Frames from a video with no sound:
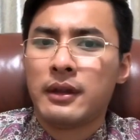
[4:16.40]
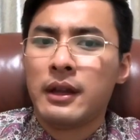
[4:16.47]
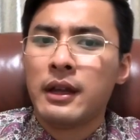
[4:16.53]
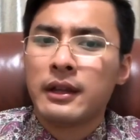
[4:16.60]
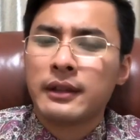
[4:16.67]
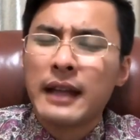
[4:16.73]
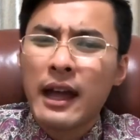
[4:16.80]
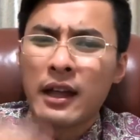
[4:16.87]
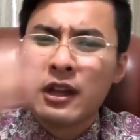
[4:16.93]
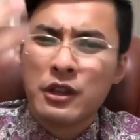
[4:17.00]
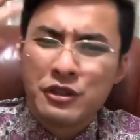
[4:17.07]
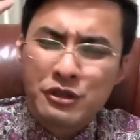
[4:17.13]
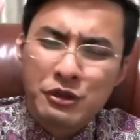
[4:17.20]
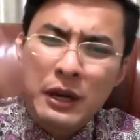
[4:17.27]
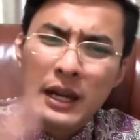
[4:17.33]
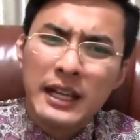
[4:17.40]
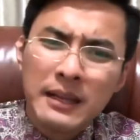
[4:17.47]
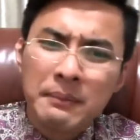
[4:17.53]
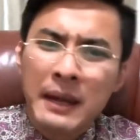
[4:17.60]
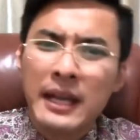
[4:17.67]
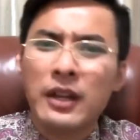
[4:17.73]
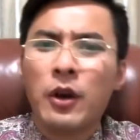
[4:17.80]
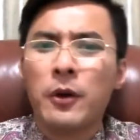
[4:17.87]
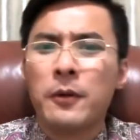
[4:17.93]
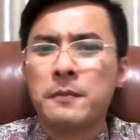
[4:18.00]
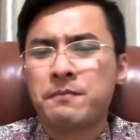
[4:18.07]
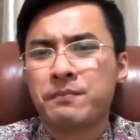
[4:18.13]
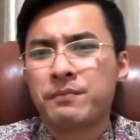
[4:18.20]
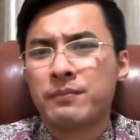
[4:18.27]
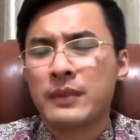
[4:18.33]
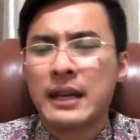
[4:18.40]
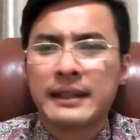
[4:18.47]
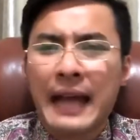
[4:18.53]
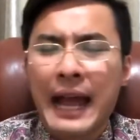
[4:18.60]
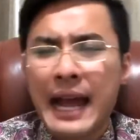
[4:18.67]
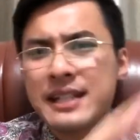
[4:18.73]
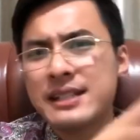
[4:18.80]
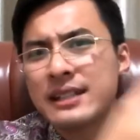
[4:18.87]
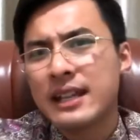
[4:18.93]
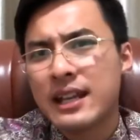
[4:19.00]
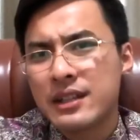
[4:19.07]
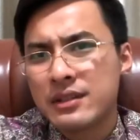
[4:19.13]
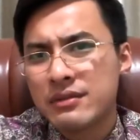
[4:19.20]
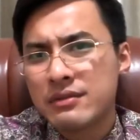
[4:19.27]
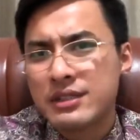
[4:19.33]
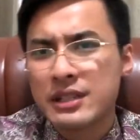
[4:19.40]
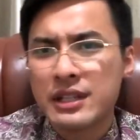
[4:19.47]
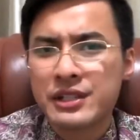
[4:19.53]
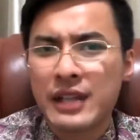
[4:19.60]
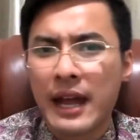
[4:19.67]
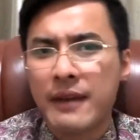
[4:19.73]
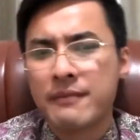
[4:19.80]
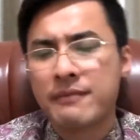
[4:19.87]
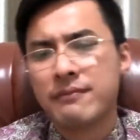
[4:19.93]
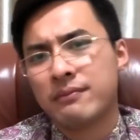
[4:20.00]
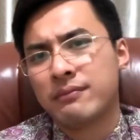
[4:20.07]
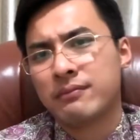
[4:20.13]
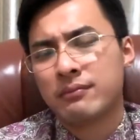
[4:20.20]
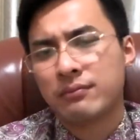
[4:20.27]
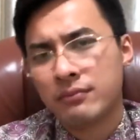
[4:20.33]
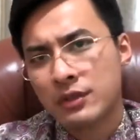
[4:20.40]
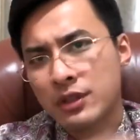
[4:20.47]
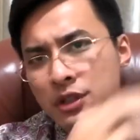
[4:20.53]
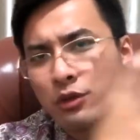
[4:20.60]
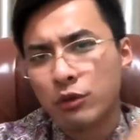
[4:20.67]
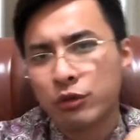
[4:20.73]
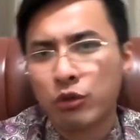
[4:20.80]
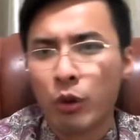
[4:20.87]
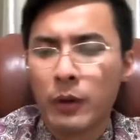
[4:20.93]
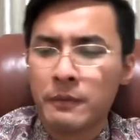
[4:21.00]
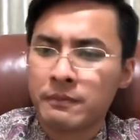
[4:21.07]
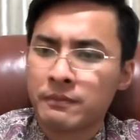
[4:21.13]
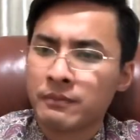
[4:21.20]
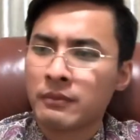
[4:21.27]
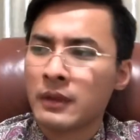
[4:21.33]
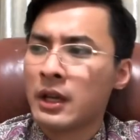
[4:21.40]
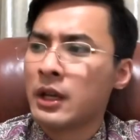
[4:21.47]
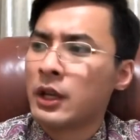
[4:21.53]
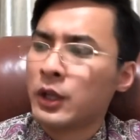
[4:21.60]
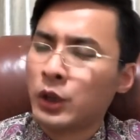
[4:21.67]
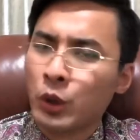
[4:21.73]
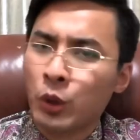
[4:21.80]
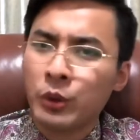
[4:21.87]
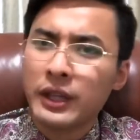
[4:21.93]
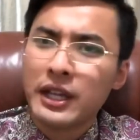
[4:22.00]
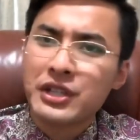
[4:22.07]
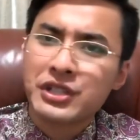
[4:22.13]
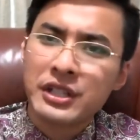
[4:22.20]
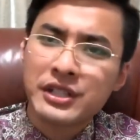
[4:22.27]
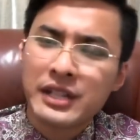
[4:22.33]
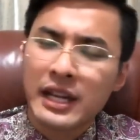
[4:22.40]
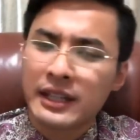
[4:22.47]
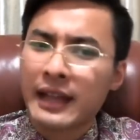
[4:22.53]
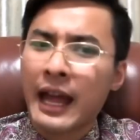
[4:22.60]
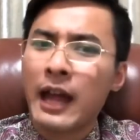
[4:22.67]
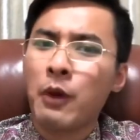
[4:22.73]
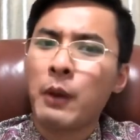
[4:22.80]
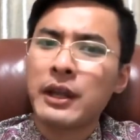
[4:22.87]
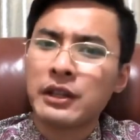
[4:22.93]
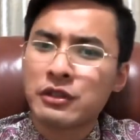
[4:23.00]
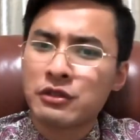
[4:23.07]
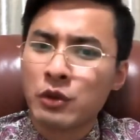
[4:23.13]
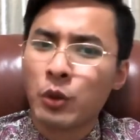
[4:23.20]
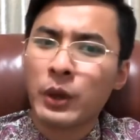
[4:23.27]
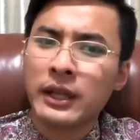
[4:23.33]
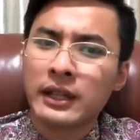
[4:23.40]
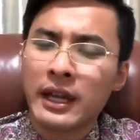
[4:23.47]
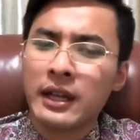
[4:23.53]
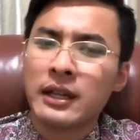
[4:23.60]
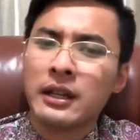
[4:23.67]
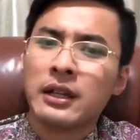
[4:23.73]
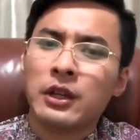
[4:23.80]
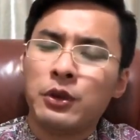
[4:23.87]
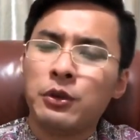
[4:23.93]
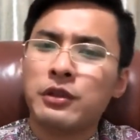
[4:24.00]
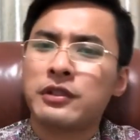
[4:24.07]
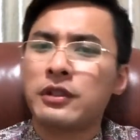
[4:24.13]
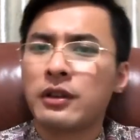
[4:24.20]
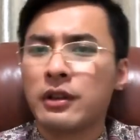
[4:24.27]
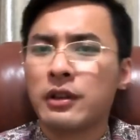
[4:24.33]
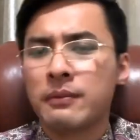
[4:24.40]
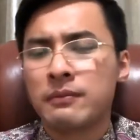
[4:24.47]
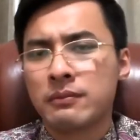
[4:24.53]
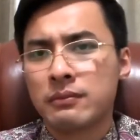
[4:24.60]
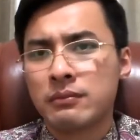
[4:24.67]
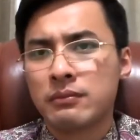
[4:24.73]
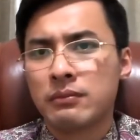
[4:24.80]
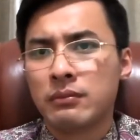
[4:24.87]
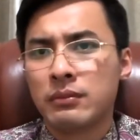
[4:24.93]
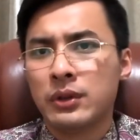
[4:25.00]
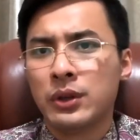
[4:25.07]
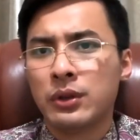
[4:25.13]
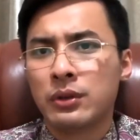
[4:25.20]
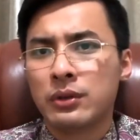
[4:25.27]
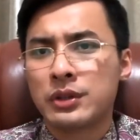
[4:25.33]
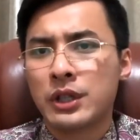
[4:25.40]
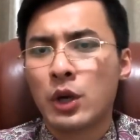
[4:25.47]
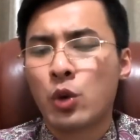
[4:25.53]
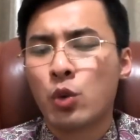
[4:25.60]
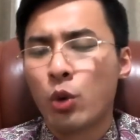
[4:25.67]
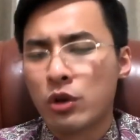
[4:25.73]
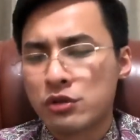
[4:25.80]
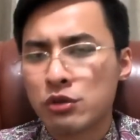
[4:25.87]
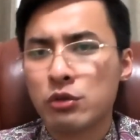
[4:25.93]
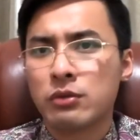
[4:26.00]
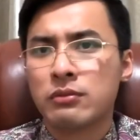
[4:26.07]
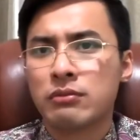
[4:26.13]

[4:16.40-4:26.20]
那水利没有，台积电生产受挫，农业生产，台湾的所谓的绿色这个果蔬。